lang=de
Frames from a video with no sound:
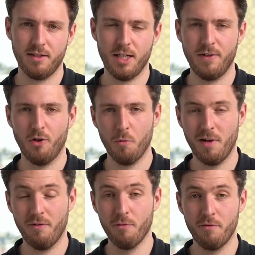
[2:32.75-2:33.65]
Ja, wenn
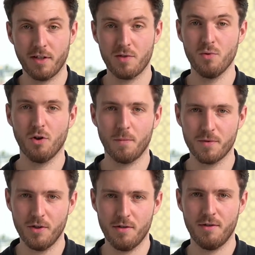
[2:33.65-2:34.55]
nochmal fünf dazukommen
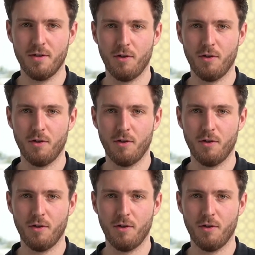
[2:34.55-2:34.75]
sollten,